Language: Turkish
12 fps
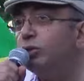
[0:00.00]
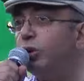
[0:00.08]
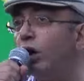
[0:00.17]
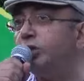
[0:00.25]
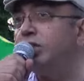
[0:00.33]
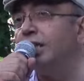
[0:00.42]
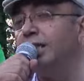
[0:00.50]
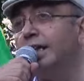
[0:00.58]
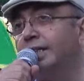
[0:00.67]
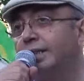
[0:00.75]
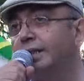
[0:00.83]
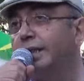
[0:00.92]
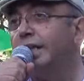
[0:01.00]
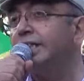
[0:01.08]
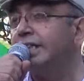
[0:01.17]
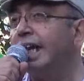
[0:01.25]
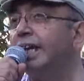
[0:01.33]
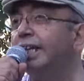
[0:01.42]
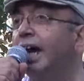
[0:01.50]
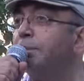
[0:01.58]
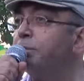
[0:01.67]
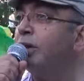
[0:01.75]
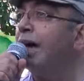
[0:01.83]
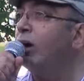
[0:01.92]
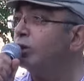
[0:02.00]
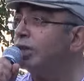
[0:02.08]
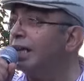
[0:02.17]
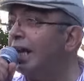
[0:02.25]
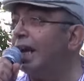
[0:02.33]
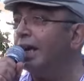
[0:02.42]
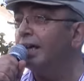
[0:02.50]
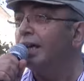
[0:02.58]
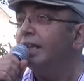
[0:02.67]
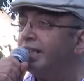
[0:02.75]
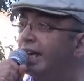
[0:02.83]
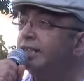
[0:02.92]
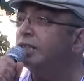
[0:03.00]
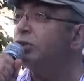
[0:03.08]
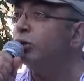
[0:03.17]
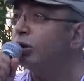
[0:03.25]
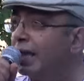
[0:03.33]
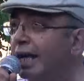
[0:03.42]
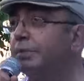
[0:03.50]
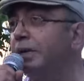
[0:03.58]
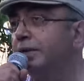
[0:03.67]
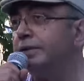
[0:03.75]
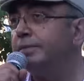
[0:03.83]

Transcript: dört yıldır Sayın Abdullah Öcalan'a tecrit uygular mı?